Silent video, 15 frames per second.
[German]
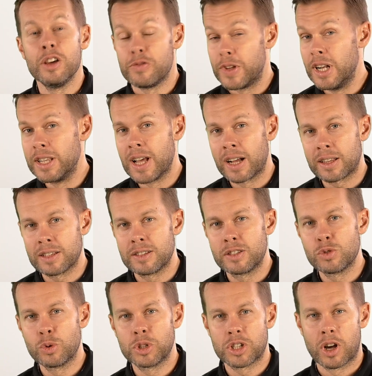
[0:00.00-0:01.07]
Vielen Dank, dass Sie
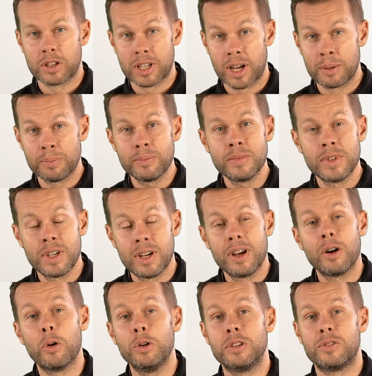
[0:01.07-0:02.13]
zugeschaut haben
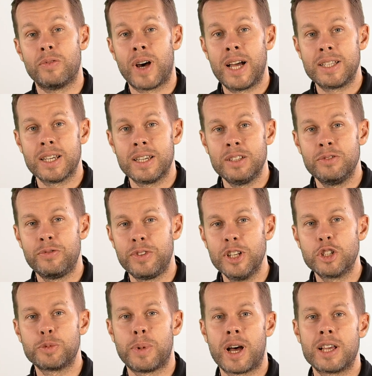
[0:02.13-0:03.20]
und weiterhin viel
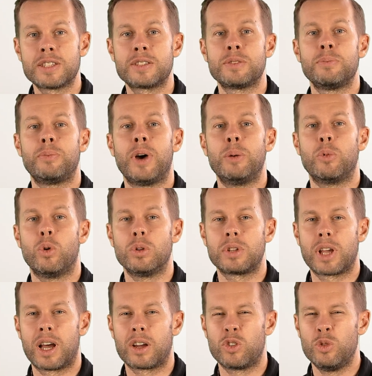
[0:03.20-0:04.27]
Spaß beim
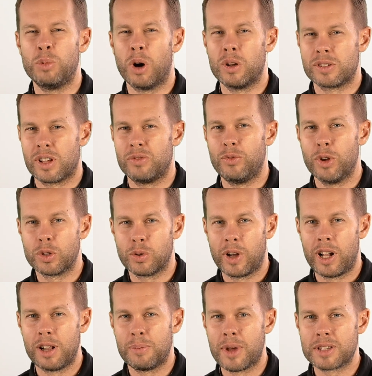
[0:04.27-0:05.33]
Rundgang über unseren
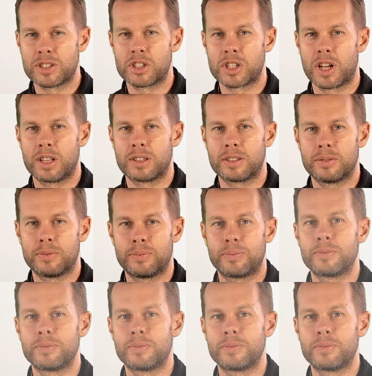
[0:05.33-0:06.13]
virtuellen Messestand.